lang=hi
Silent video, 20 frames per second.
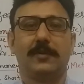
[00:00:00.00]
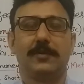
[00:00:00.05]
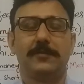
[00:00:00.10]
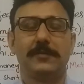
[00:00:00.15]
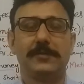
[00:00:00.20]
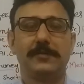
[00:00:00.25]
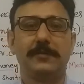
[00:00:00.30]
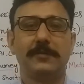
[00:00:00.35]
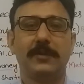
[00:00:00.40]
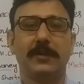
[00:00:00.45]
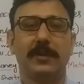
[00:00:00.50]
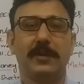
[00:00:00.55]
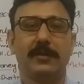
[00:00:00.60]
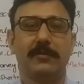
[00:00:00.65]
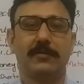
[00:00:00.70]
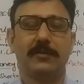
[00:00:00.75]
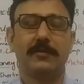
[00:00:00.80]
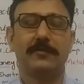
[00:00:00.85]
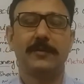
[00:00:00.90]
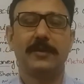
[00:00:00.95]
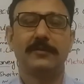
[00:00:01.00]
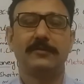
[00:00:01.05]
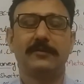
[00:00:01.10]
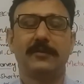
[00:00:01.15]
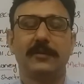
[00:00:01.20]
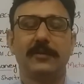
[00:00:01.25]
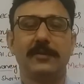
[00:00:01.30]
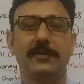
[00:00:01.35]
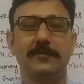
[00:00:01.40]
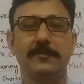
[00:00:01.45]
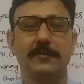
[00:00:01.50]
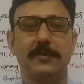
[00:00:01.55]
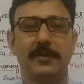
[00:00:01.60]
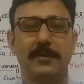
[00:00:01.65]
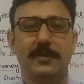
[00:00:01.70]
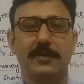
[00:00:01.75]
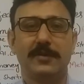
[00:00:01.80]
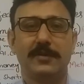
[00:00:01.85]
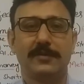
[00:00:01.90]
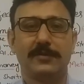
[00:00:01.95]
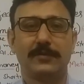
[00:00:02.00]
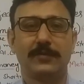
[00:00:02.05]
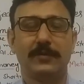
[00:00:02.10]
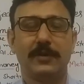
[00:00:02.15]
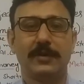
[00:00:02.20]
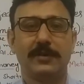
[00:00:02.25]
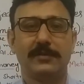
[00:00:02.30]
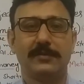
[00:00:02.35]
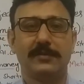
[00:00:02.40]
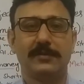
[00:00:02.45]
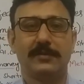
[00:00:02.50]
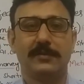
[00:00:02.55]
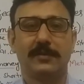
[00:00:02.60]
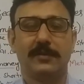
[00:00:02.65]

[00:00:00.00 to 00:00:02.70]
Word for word: बिसमीम स्टूडेंट्स